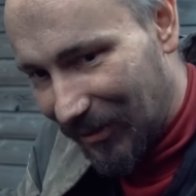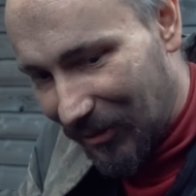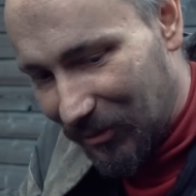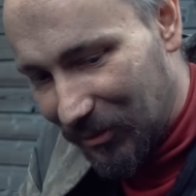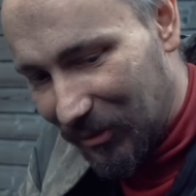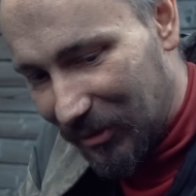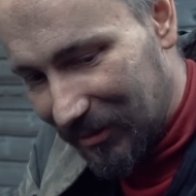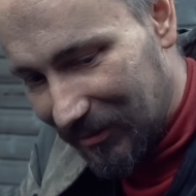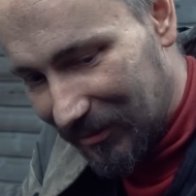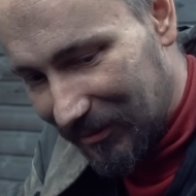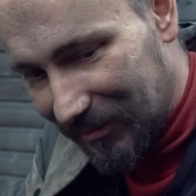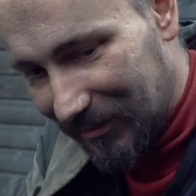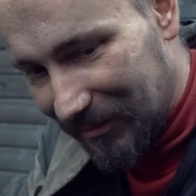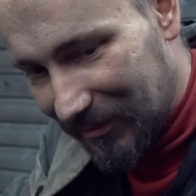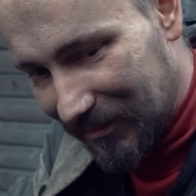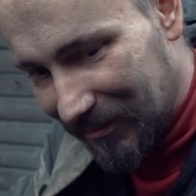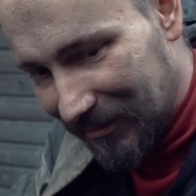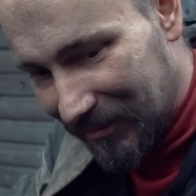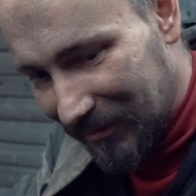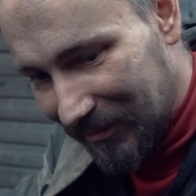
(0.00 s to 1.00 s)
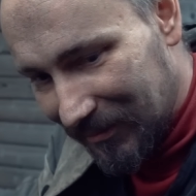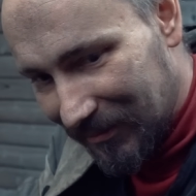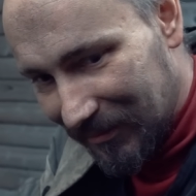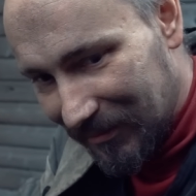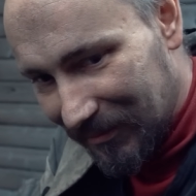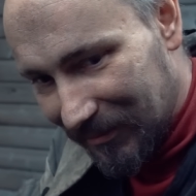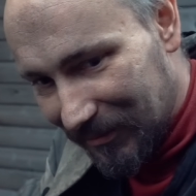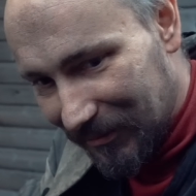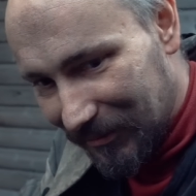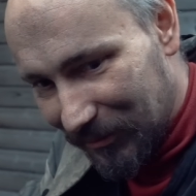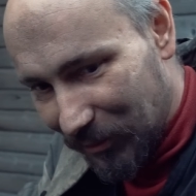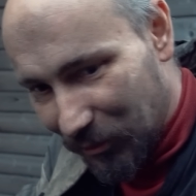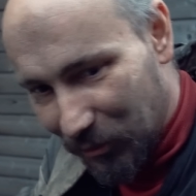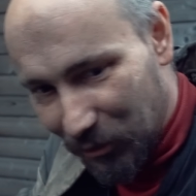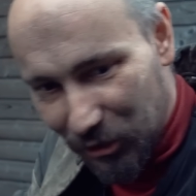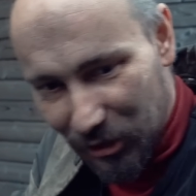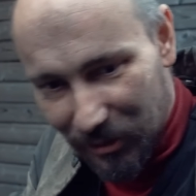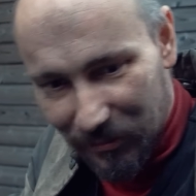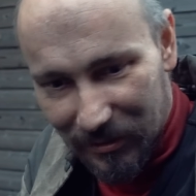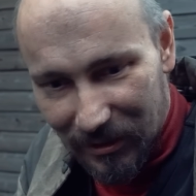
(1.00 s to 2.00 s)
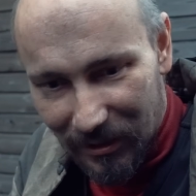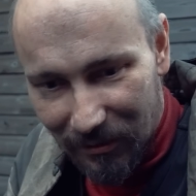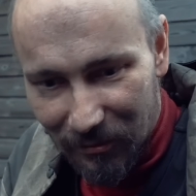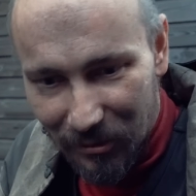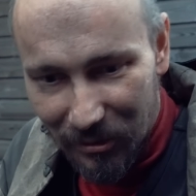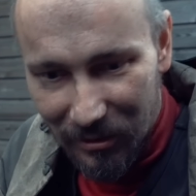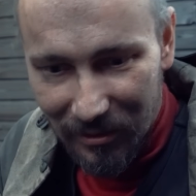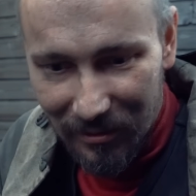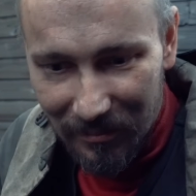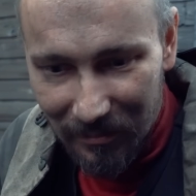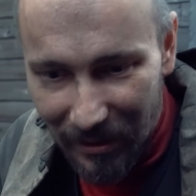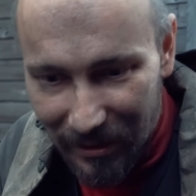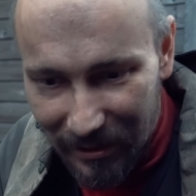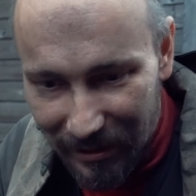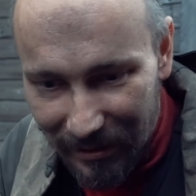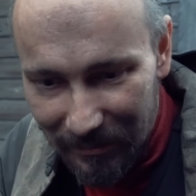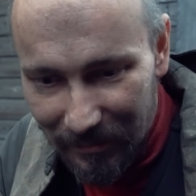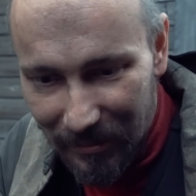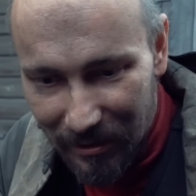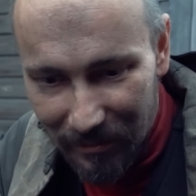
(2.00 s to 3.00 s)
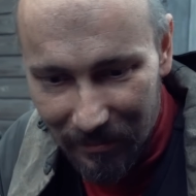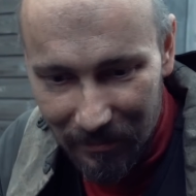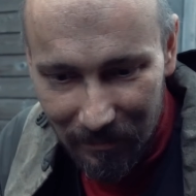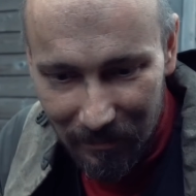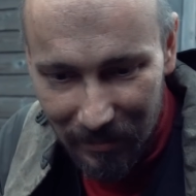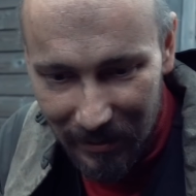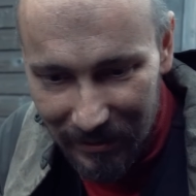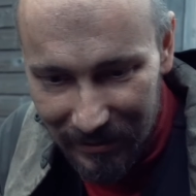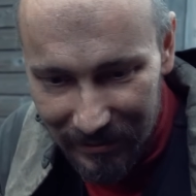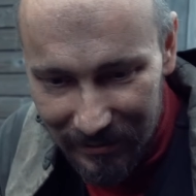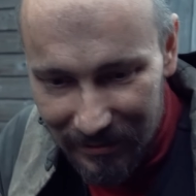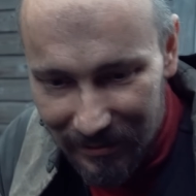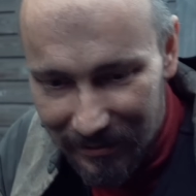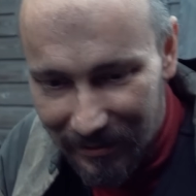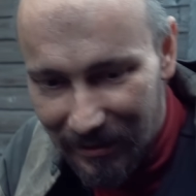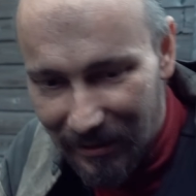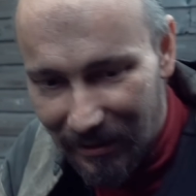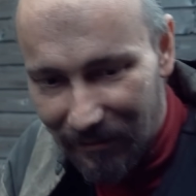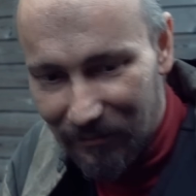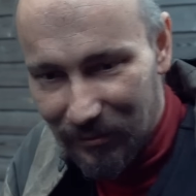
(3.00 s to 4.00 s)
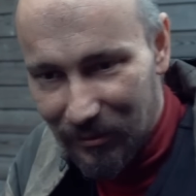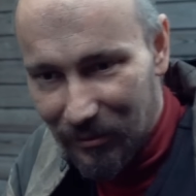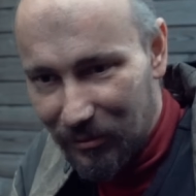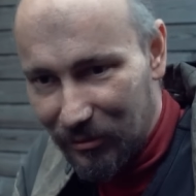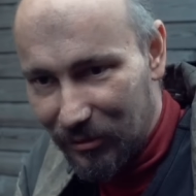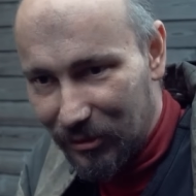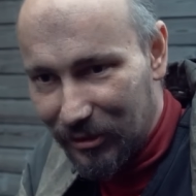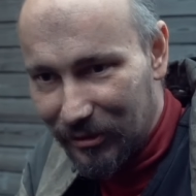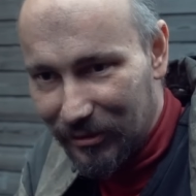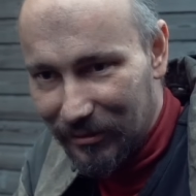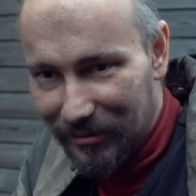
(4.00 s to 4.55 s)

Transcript: Круто. Лучше, чем завода. По крайней мере, блестит явно лучше.